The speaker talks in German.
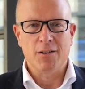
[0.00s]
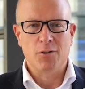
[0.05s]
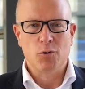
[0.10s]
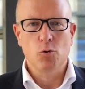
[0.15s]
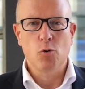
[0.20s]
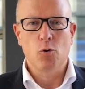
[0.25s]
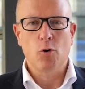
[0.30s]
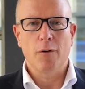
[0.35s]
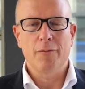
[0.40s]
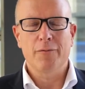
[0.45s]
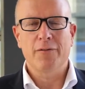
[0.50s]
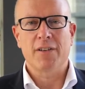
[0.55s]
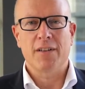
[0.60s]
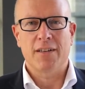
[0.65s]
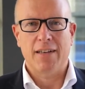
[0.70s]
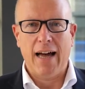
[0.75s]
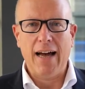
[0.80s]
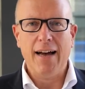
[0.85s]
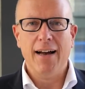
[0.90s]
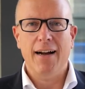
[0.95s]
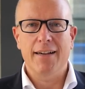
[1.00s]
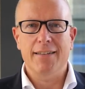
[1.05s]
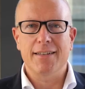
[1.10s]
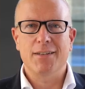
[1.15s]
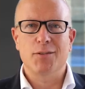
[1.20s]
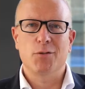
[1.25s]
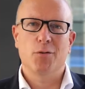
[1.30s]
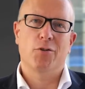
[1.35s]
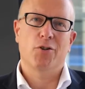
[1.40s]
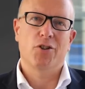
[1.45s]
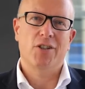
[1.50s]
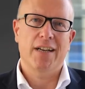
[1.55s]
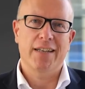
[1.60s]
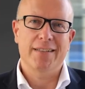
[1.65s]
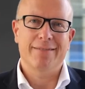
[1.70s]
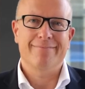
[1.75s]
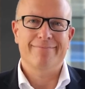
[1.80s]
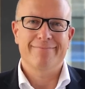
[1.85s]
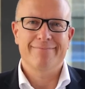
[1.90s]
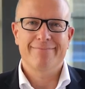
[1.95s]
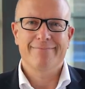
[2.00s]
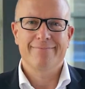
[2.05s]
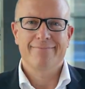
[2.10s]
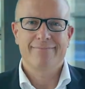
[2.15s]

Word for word: Zukunft nachhaltig zu gestalten.